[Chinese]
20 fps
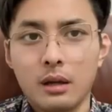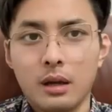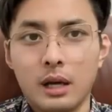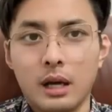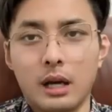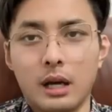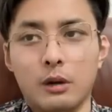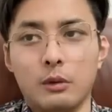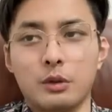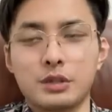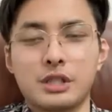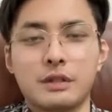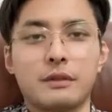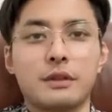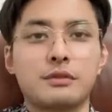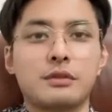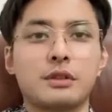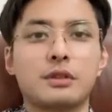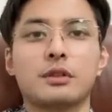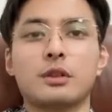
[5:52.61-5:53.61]
啊，我解
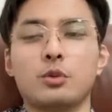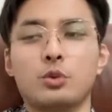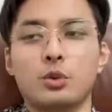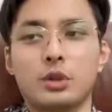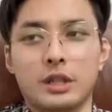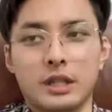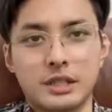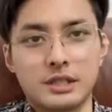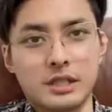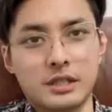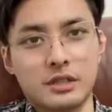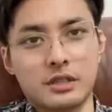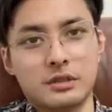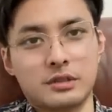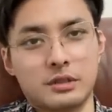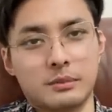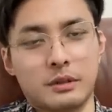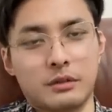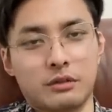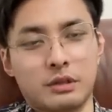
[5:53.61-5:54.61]
放军就到乌克兰战场上
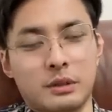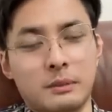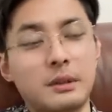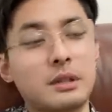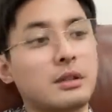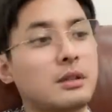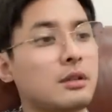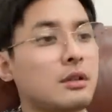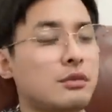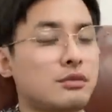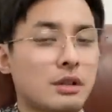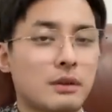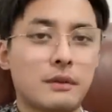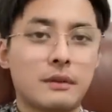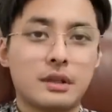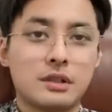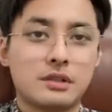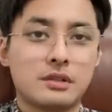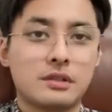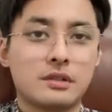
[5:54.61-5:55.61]
上面去，你们要全方
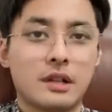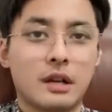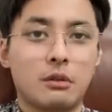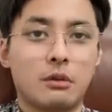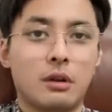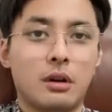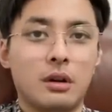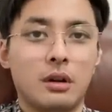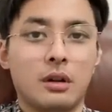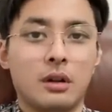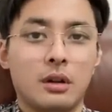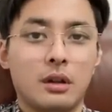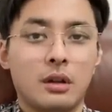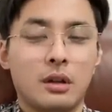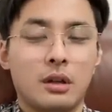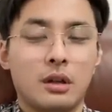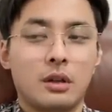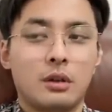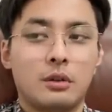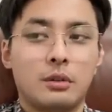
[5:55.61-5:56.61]
位制裁我，
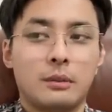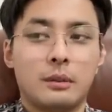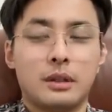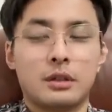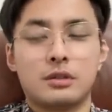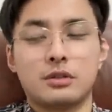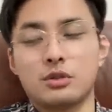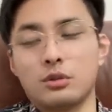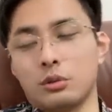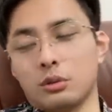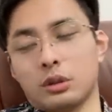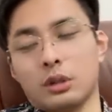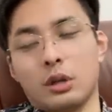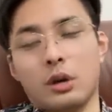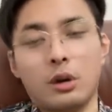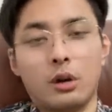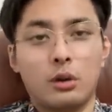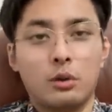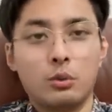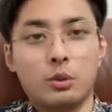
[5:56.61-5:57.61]
我们就
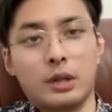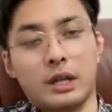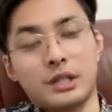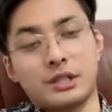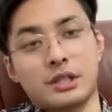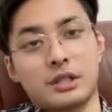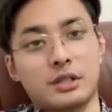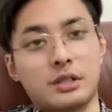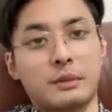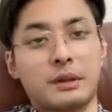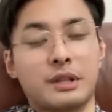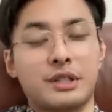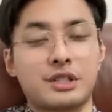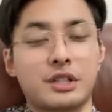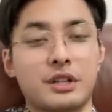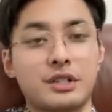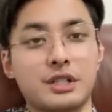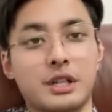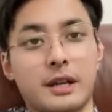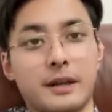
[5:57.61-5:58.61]
到乌克兰战场上面
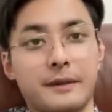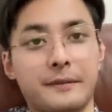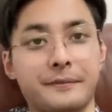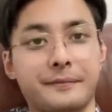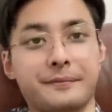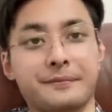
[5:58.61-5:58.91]
相见，